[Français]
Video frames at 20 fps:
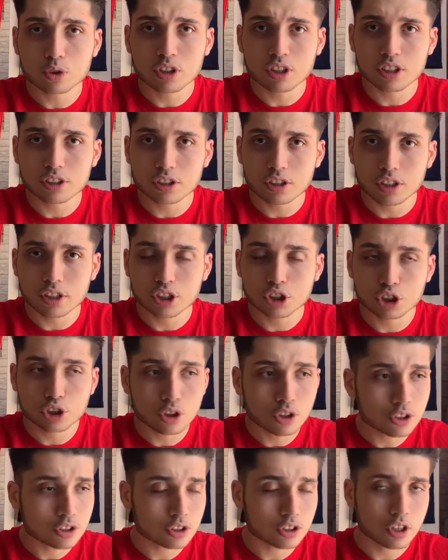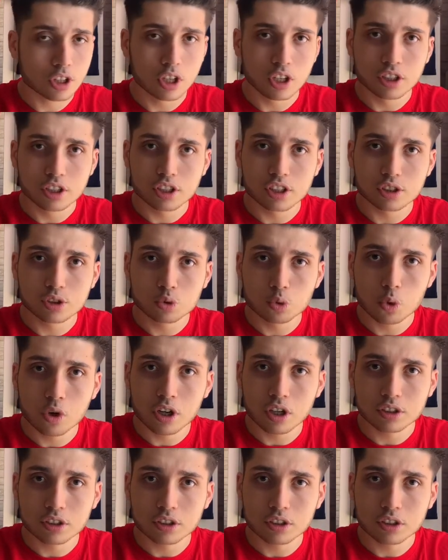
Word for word: les, chances qu'il soit